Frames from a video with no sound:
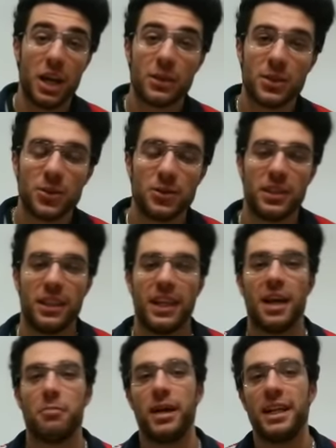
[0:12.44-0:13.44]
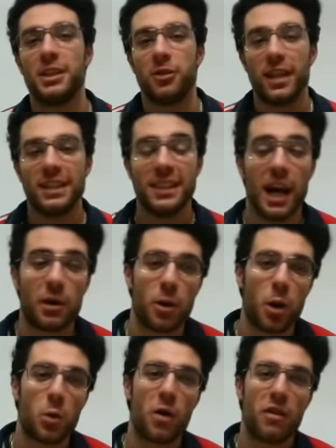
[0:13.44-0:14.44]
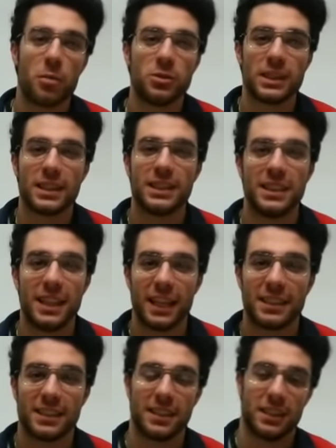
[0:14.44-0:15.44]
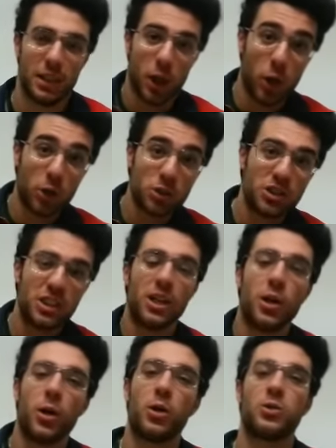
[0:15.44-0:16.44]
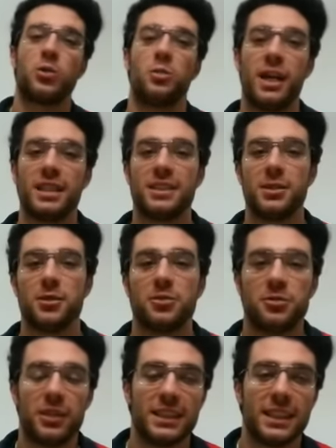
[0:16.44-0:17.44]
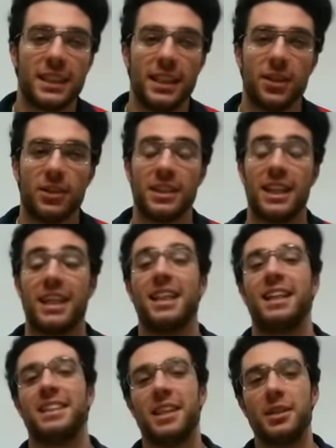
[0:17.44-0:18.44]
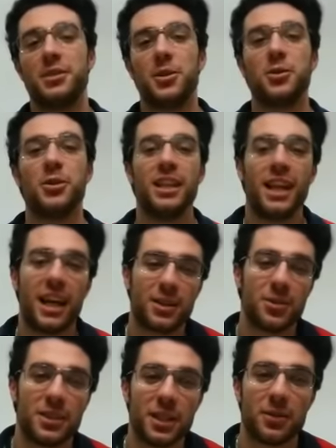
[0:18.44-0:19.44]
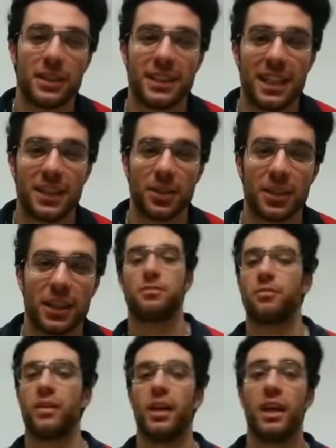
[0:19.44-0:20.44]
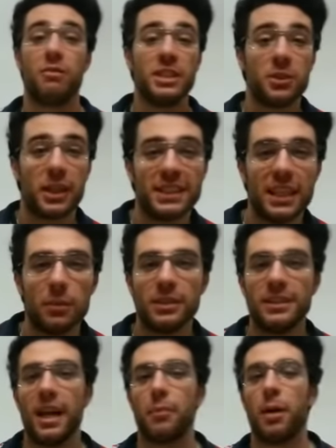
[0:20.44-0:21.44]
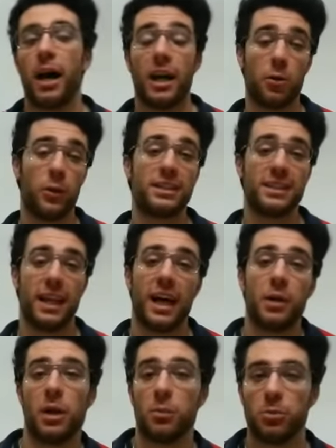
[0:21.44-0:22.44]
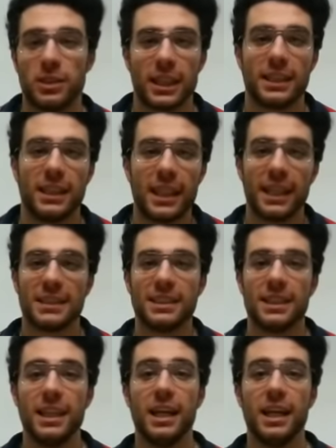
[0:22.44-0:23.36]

Ciao a tutti e ben ritrovati a una nuova puntata di test. Oggi, 8 marzo, festa delle donne. Tanti auguri a tutte quante le donne. E visto che siamo in tema e questa è una puntata di test,